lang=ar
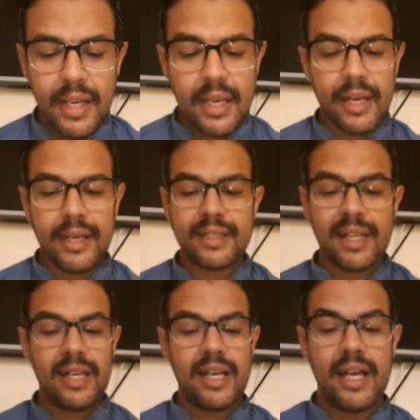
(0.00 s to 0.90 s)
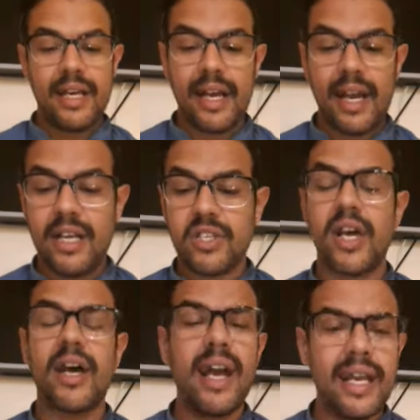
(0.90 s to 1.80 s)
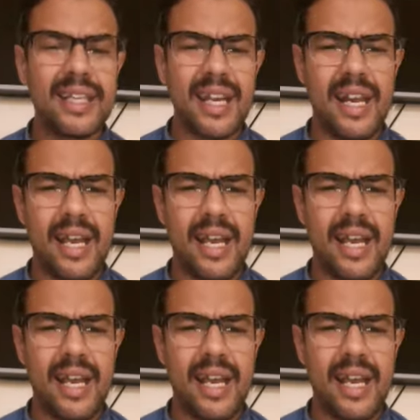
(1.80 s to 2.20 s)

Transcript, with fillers: لان الطليان راه شهرين ديال